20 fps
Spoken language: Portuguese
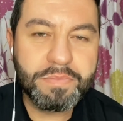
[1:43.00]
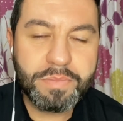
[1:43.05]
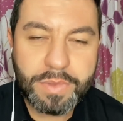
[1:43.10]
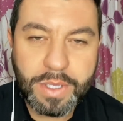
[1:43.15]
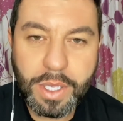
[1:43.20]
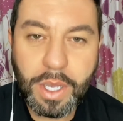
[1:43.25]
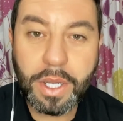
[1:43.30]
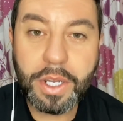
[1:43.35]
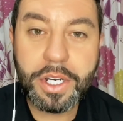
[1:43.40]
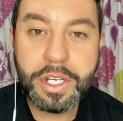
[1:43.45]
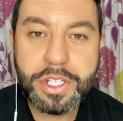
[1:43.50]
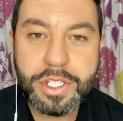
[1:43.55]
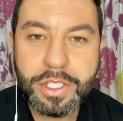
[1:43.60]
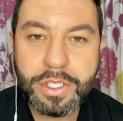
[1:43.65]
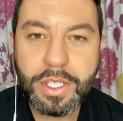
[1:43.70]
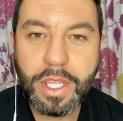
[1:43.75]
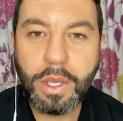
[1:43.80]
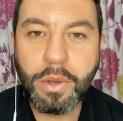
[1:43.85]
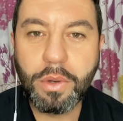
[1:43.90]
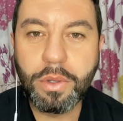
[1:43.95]
eu
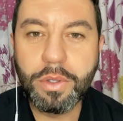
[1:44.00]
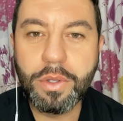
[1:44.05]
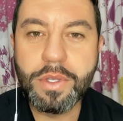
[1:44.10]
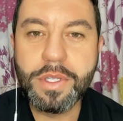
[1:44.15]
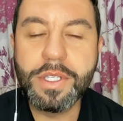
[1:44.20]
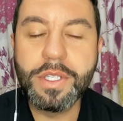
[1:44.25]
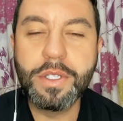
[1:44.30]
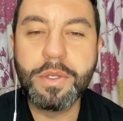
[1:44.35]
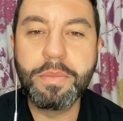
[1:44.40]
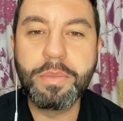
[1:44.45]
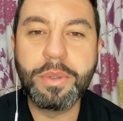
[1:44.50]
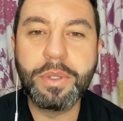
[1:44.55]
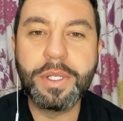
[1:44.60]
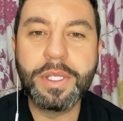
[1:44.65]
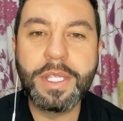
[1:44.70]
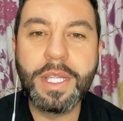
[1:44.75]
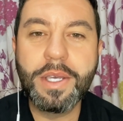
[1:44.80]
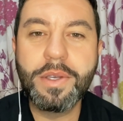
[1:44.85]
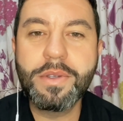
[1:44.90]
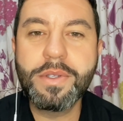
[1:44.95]
acredito que conduzido por
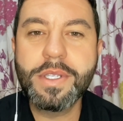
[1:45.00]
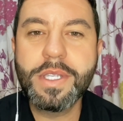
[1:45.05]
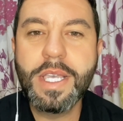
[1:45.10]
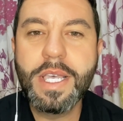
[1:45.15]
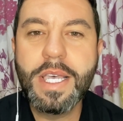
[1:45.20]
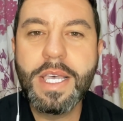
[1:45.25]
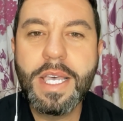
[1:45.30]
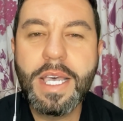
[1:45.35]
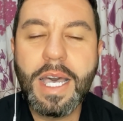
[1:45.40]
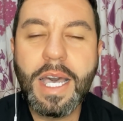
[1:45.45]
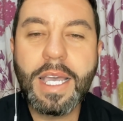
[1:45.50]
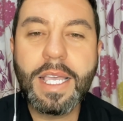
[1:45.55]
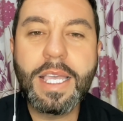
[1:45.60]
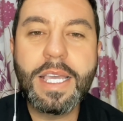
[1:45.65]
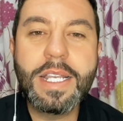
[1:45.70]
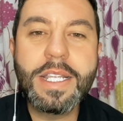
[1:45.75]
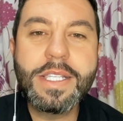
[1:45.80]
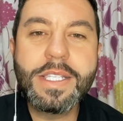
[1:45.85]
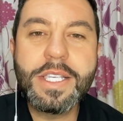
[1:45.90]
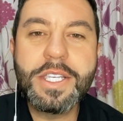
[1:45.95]
Deus,
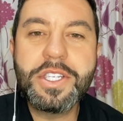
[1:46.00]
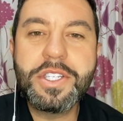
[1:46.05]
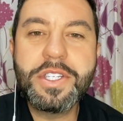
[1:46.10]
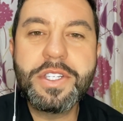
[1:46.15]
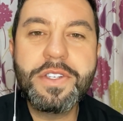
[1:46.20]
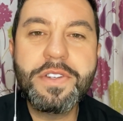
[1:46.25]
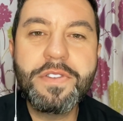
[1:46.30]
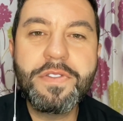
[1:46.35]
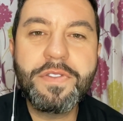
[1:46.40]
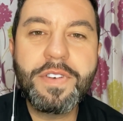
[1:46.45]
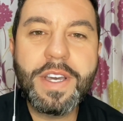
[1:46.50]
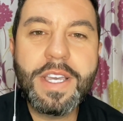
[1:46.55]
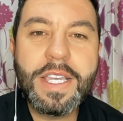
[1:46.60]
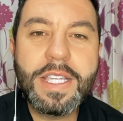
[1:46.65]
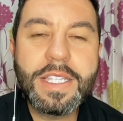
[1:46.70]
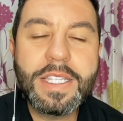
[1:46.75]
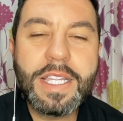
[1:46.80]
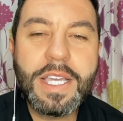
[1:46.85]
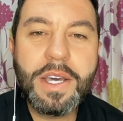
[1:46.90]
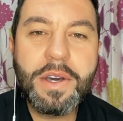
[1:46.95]
aquele cestinho vai
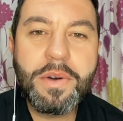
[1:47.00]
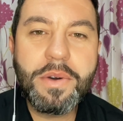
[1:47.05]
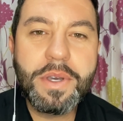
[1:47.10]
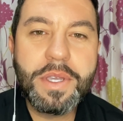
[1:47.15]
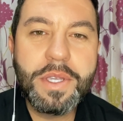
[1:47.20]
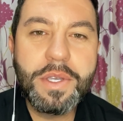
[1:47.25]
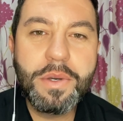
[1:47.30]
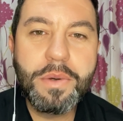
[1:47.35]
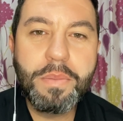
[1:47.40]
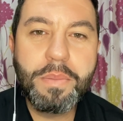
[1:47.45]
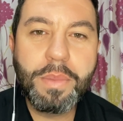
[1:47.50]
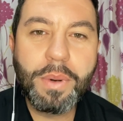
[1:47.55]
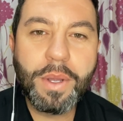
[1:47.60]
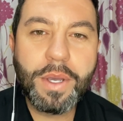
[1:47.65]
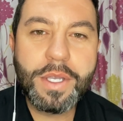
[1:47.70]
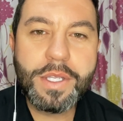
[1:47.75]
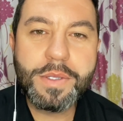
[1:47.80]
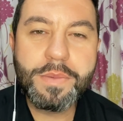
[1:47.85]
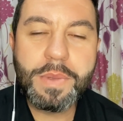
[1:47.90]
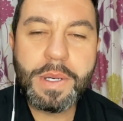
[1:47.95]
até o rio
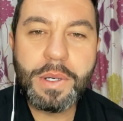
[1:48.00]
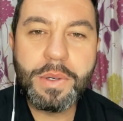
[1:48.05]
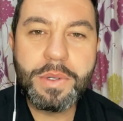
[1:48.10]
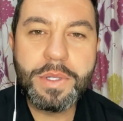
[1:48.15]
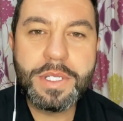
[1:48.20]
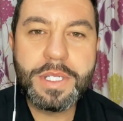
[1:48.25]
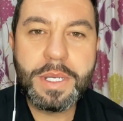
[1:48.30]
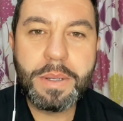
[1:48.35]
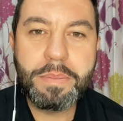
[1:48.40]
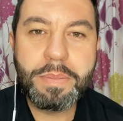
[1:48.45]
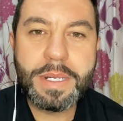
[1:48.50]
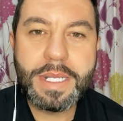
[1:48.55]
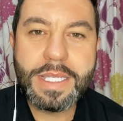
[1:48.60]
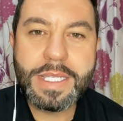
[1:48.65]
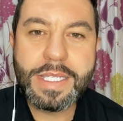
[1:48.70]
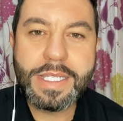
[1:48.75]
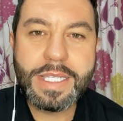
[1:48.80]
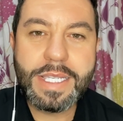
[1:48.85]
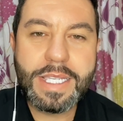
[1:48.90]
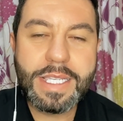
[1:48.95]
próximo aonde a
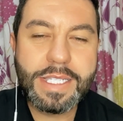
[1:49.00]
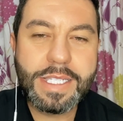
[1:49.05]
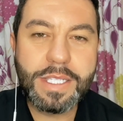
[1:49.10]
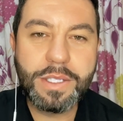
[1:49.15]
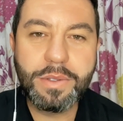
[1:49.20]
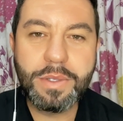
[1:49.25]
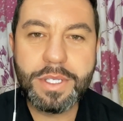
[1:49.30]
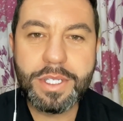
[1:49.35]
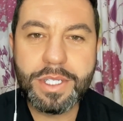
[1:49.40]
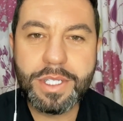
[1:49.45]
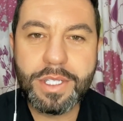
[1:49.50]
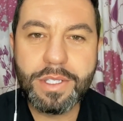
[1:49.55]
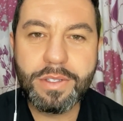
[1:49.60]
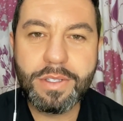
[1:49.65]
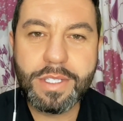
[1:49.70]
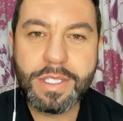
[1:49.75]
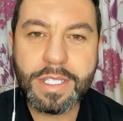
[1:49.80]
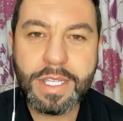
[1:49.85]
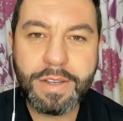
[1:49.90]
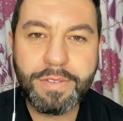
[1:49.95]
princesa do Egito
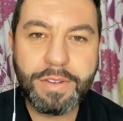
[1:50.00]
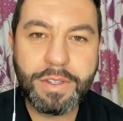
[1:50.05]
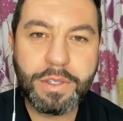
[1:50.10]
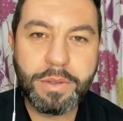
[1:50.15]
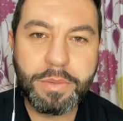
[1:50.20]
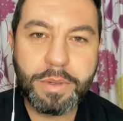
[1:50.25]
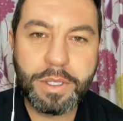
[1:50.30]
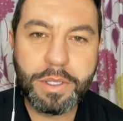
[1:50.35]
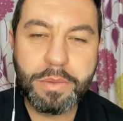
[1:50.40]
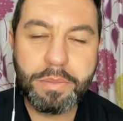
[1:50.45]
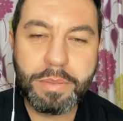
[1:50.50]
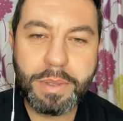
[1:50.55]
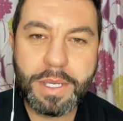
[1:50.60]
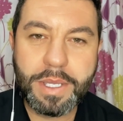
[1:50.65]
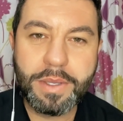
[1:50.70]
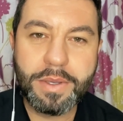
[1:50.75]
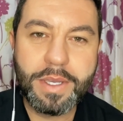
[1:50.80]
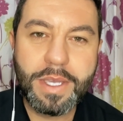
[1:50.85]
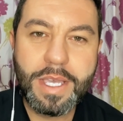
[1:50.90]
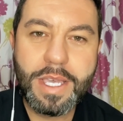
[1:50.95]
estava tomando
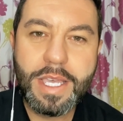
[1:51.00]
banho.